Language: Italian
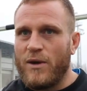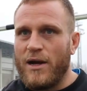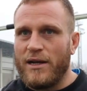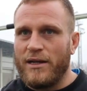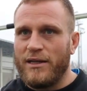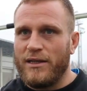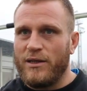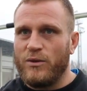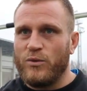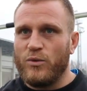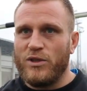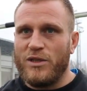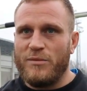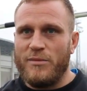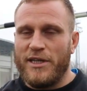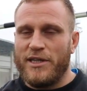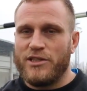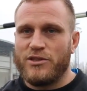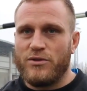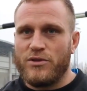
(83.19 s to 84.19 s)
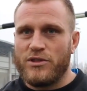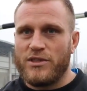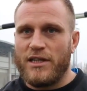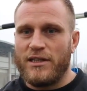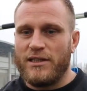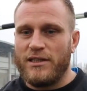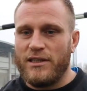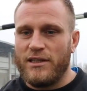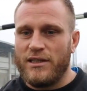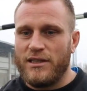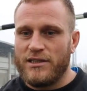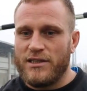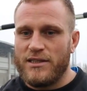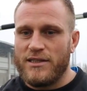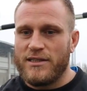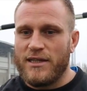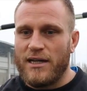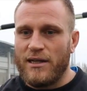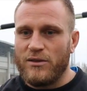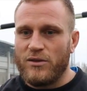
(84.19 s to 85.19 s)
anni ultimi che sono stati
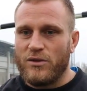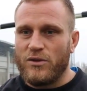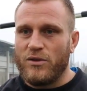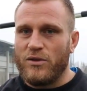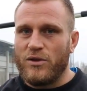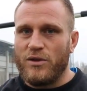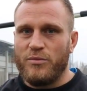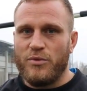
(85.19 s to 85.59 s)
senz'altro